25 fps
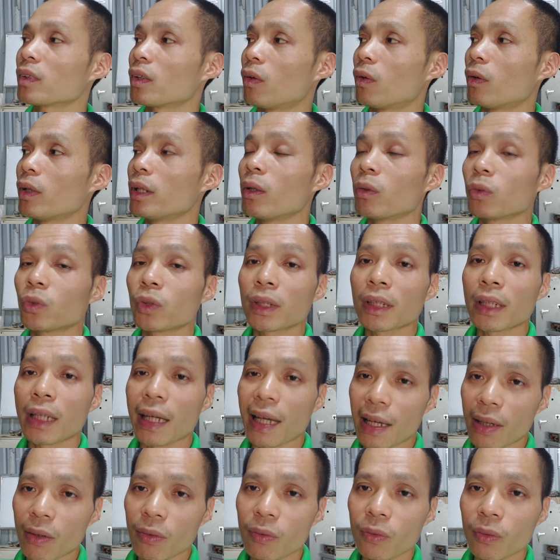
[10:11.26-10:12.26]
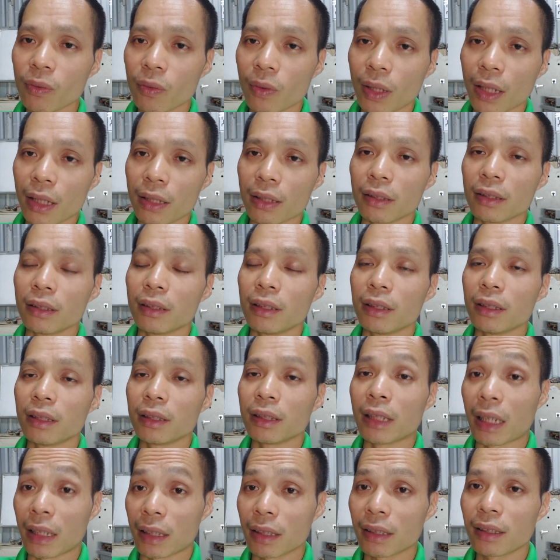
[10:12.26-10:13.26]
có hiệu suất cao và
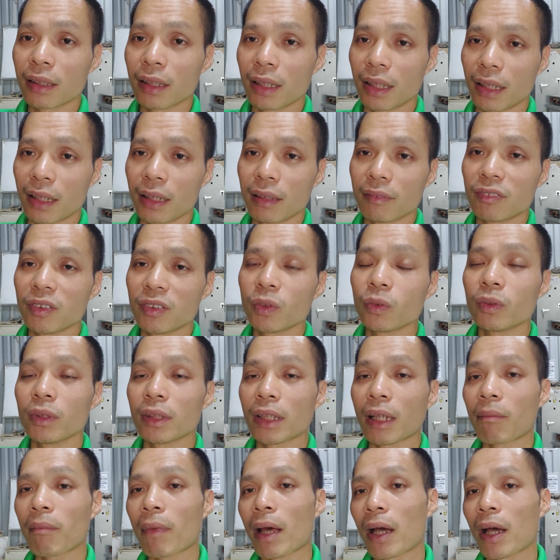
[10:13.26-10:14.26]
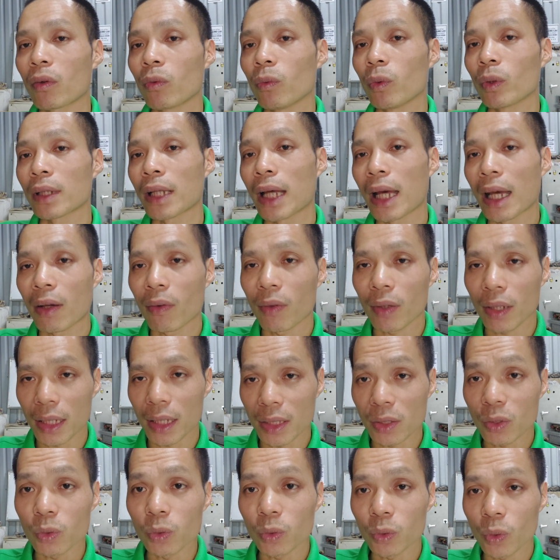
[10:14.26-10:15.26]
từ Nhật à, ví dụ như Janma Kubota hoặc là
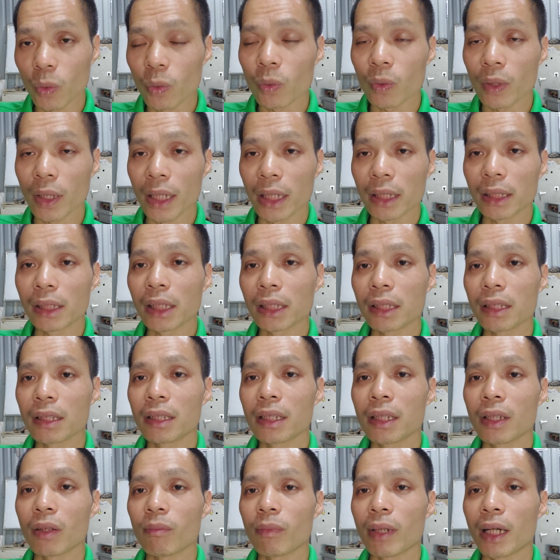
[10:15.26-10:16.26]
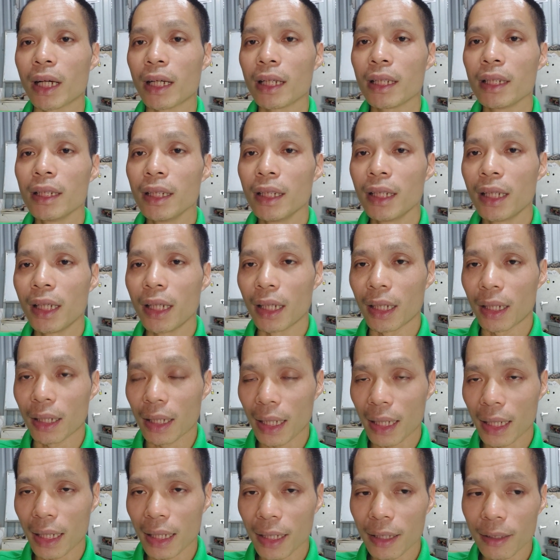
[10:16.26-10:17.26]
Isuzu đây là những cái thương hiệu mà à,
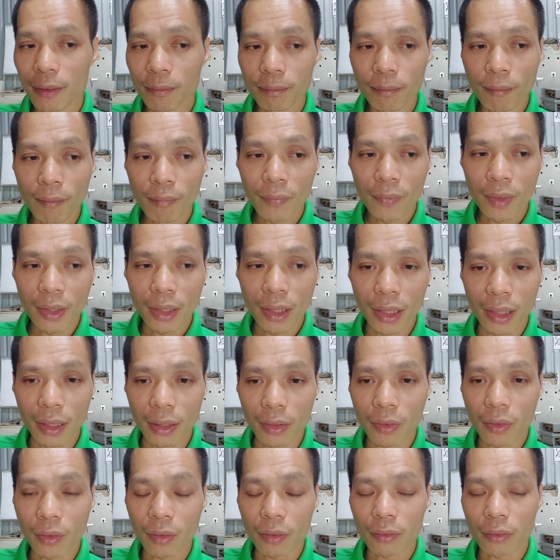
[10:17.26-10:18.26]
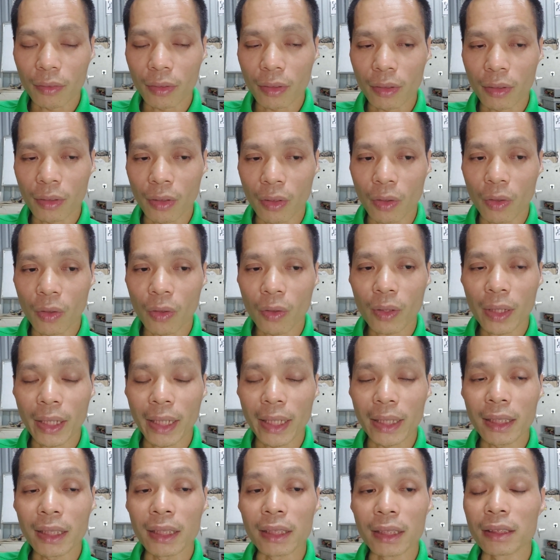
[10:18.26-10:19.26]
đã à, có
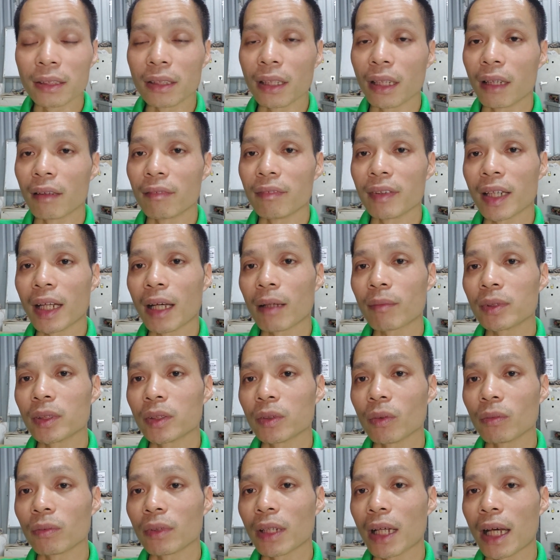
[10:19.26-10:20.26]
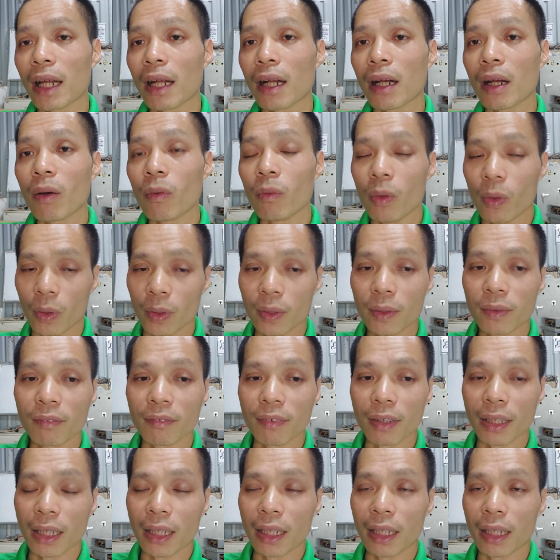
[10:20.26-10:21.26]
cái thị trường ở Việt Nam sử dụng khá là lâu rồi
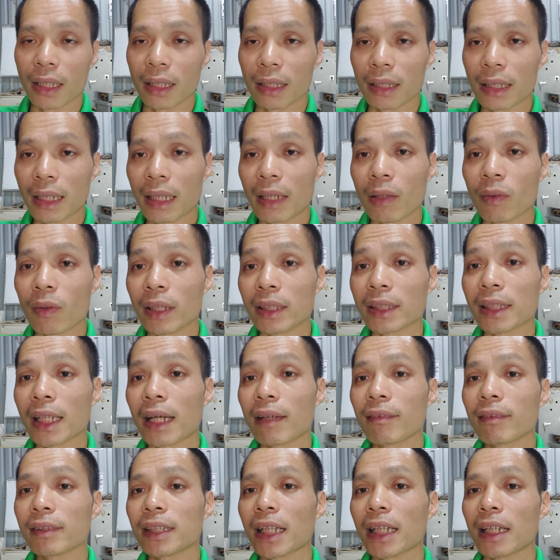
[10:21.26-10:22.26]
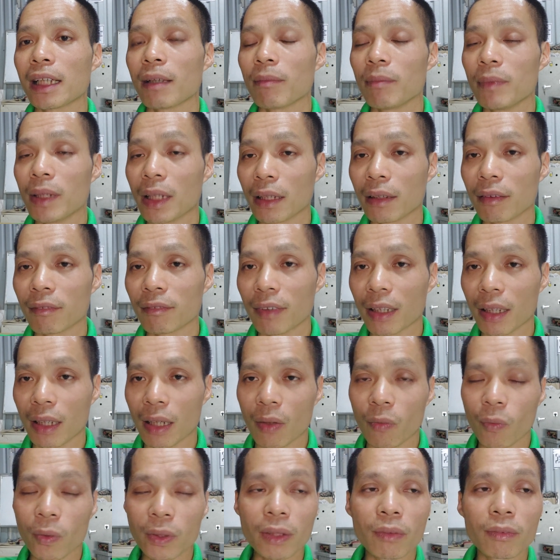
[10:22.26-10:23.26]
và người ta đều đánh giá và trải nghiệm được và
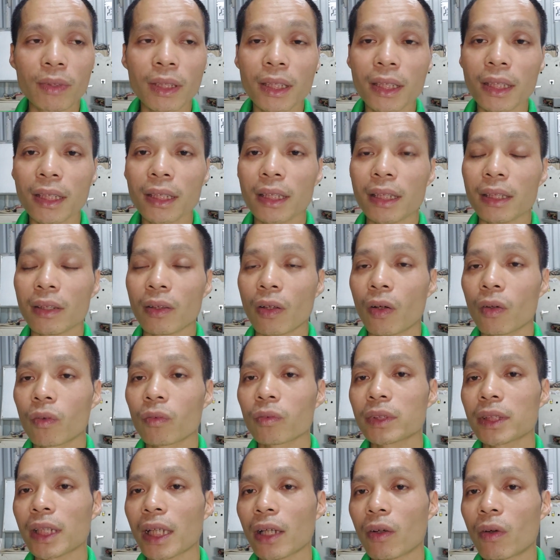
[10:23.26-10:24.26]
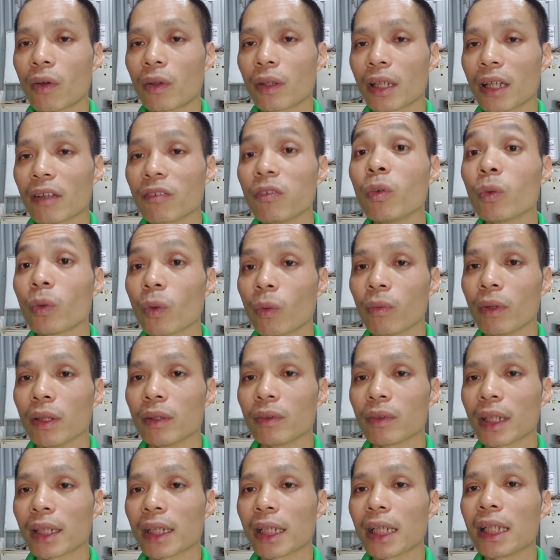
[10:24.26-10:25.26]
quan trọng nhất ấy, thì nó cũng sẽ có được cái phụ tùng để
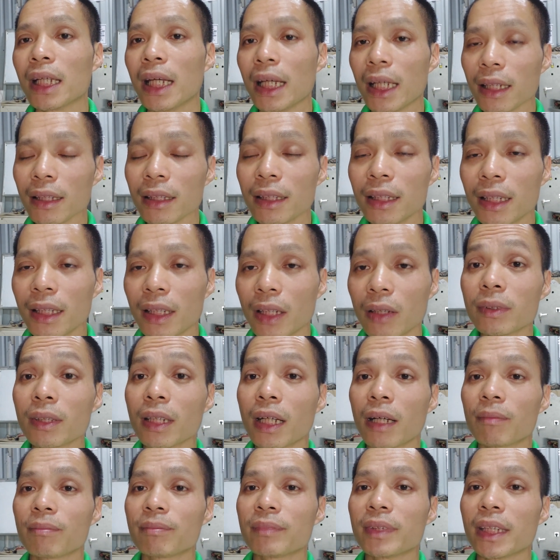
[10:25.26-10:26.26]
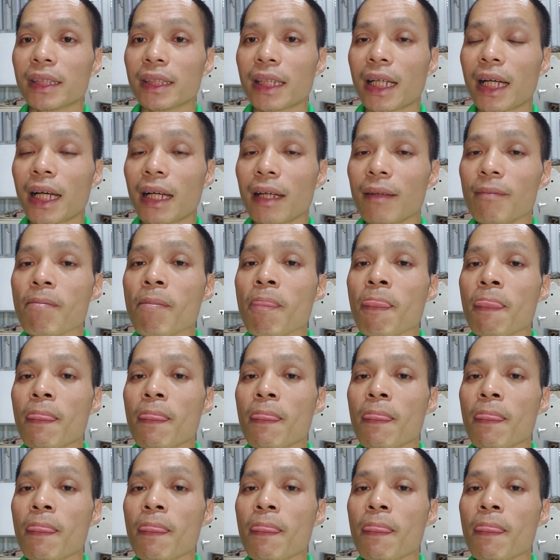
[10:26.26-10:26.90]
người ta thay thế nếu trường hợp xảy ra